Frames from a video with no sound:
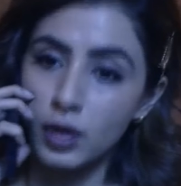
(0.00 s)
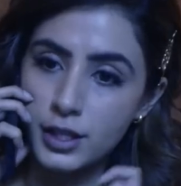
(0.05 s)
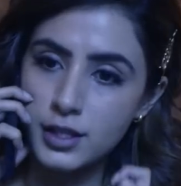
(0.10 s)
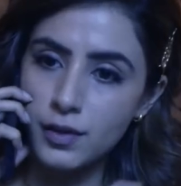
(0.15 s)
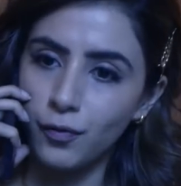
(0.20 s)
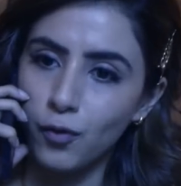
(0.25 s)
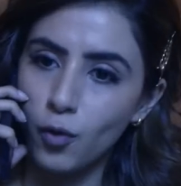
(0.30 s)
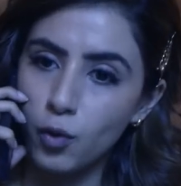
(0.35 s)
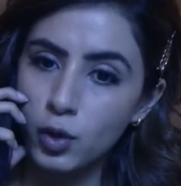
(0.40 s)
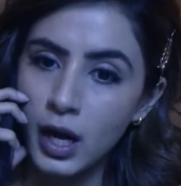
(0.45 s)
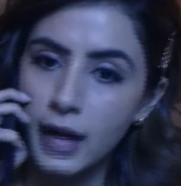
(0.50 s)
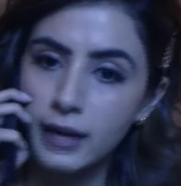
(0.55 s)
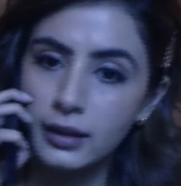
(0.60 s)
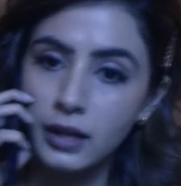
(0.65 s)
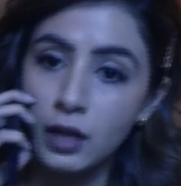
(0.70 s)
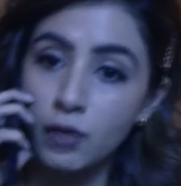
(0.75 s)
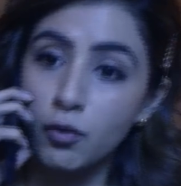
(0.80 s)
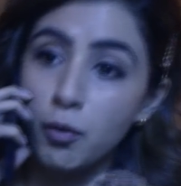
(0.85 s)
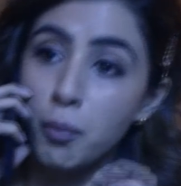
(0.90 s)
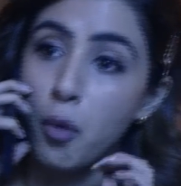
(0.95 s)
لانه لما
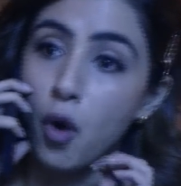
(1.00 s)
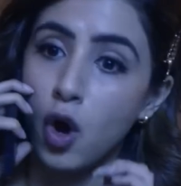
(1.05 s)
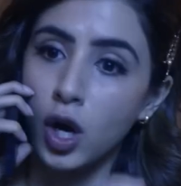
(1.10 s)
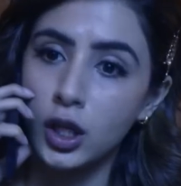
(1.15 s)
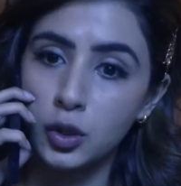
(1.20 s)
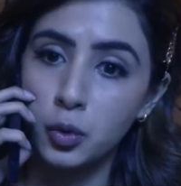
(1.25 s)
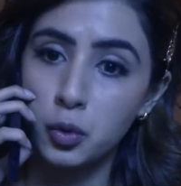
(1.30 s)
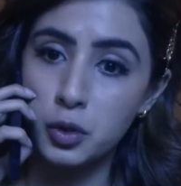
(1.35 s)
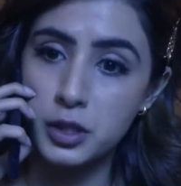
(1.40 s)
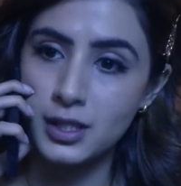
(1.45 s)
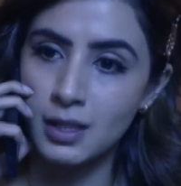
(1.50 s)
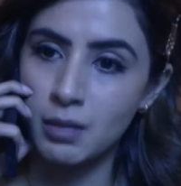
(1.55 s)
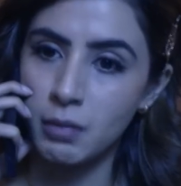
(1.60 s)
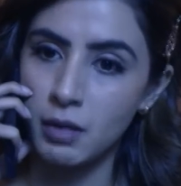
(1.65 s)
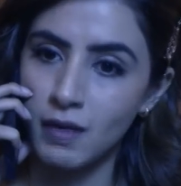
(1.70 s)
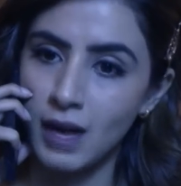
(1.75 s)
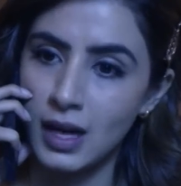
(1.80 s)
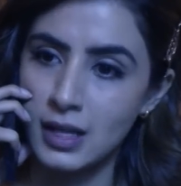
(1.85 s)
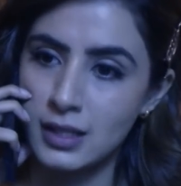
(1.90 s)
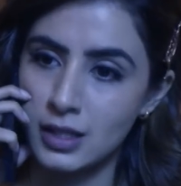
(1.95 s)
اجته المكالمه
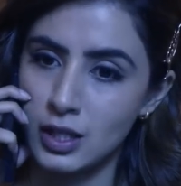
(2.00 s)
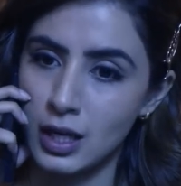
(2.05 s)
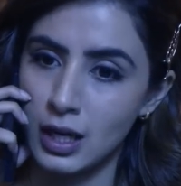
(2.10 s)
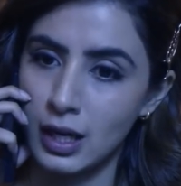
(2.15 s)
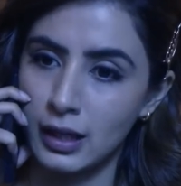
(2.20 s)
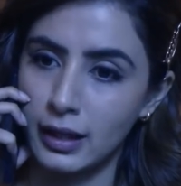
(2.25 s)
طلع وهو كثير